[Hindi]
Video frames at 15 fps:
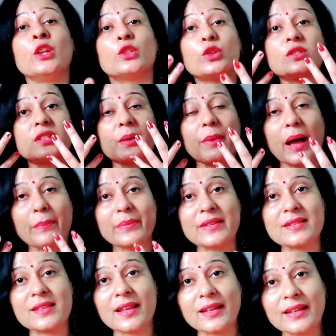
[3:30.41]
तो जब
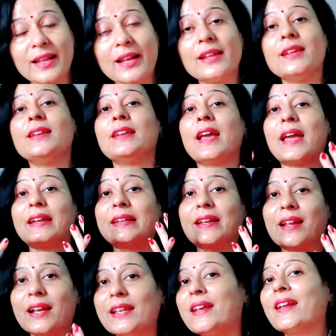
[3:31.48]
आपकी स्किन क्लीन एंड
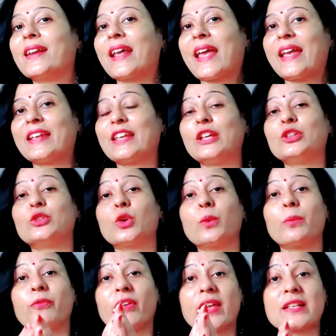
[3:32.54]
क्लियर रहेगी
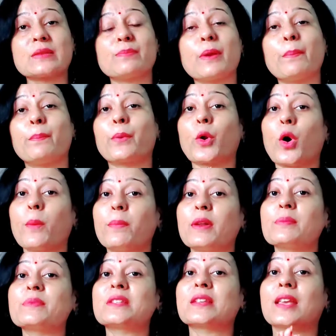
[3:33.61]
तो फेस पे
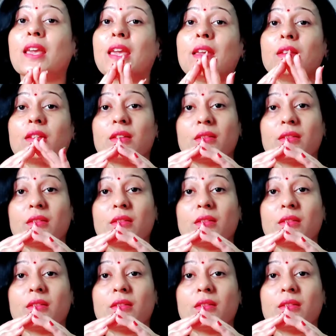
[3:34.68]
प्रॉब्लम्स की